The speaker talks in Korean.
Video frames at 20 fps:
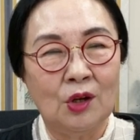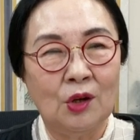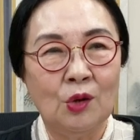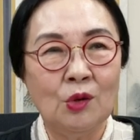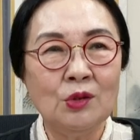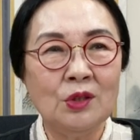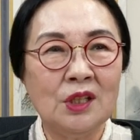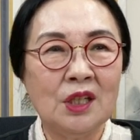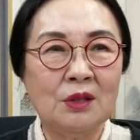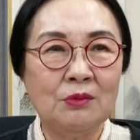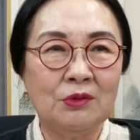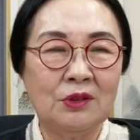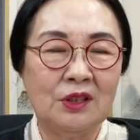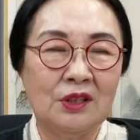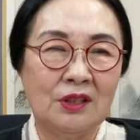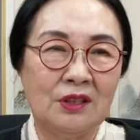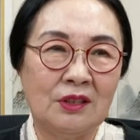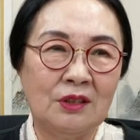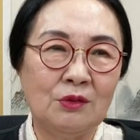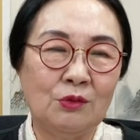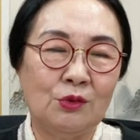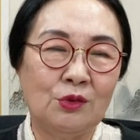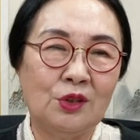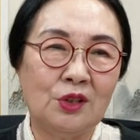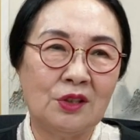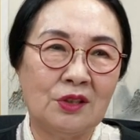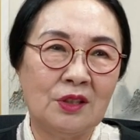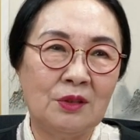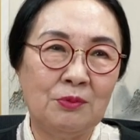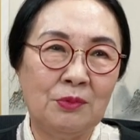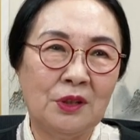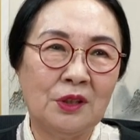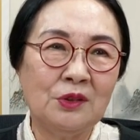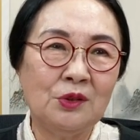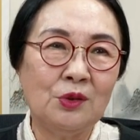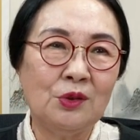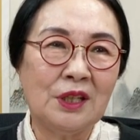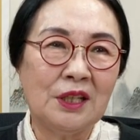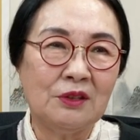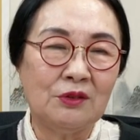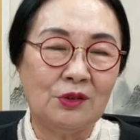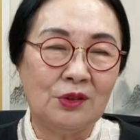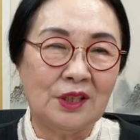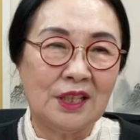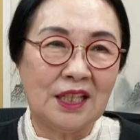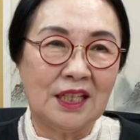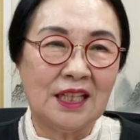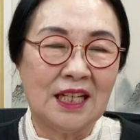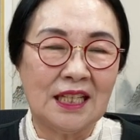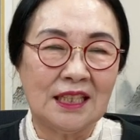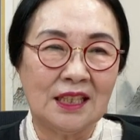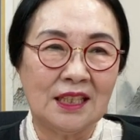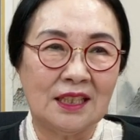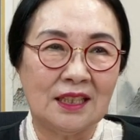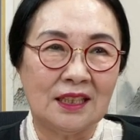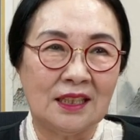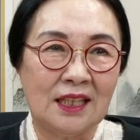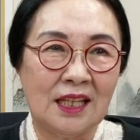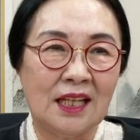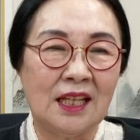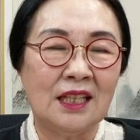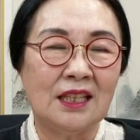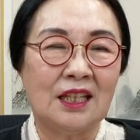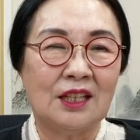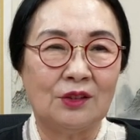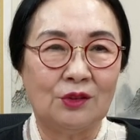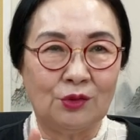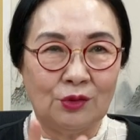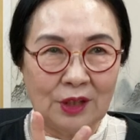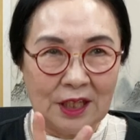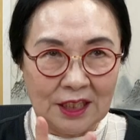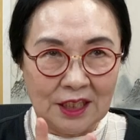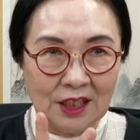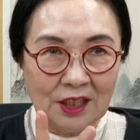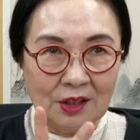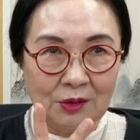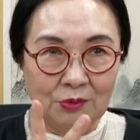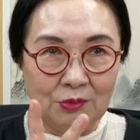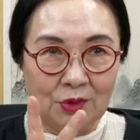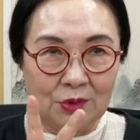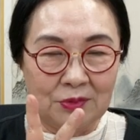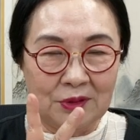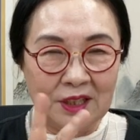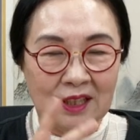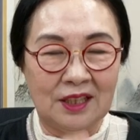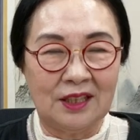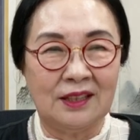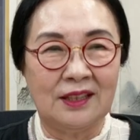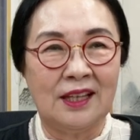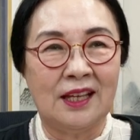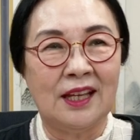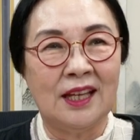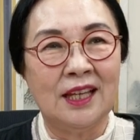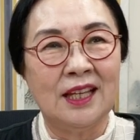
혹자분들은 우저를 평조라고도 얘기를 하시는데 네, 두 가지 선법이 있는데,